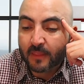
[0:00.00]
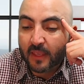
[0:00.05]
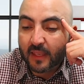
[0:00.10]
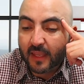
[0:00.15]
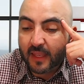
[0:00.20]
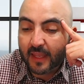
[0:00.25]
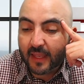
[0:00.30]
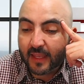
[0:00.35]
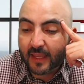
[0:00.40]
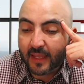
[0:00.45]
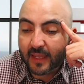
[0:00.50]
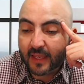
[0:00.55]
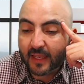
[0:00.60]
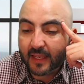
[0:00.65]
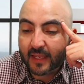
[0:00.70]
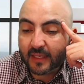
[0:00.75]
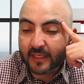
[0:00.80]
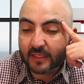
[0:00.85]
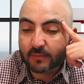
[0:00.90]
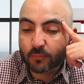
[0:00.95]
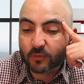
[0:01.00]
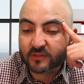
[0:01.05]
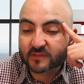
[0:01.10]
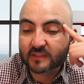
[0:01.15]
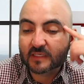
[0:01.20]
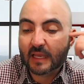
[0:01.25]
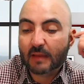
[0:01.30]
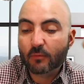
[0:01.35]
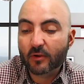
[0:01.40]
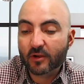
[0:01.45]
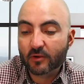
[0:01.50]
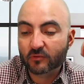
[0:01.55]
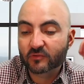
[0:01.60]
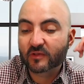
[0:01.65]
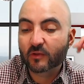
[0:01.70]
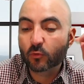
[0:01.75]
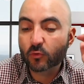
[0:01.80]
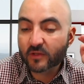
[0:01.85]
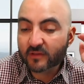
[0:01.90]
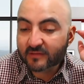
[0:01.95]
Eh, y pues bueno,
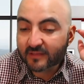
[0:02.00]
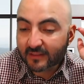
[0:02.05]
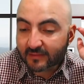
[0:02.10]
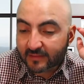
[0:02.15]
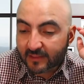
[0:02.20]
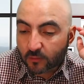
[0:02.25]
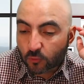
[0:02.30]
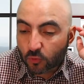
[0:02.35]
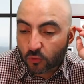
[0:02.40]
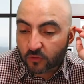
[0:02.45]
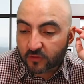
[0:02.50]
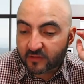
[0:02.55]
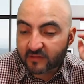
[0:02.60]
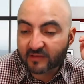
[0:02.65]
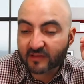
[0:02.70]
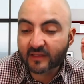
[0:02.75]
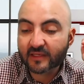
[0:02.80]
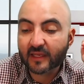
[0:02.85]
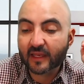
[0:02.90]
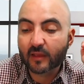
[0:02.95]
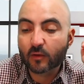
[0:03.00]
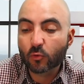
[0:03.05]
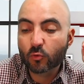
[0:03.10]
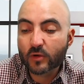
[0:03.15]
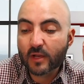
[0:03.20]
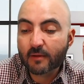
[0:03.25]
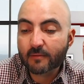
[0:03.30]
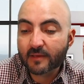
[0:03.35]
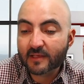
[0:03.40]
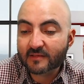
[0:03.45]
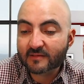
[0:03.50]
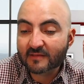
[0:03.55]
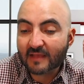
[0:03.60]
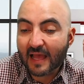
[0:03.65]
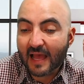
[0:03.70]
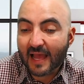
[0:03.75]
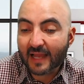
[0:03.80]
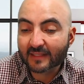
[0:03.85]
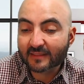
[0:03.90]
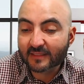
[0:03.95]
según este artículo dicen que una vez
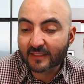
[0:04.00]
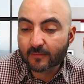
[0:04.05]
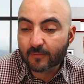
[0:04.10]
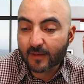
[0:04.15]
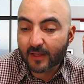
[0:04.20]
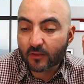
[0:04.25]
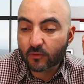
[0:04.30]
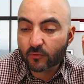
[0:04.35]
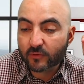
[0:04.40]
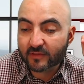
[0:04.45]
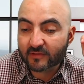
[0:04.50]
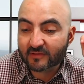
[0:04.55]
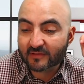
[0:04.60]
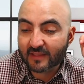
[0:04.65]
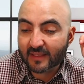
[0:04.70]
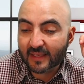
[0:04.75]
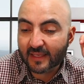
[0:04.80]
activado este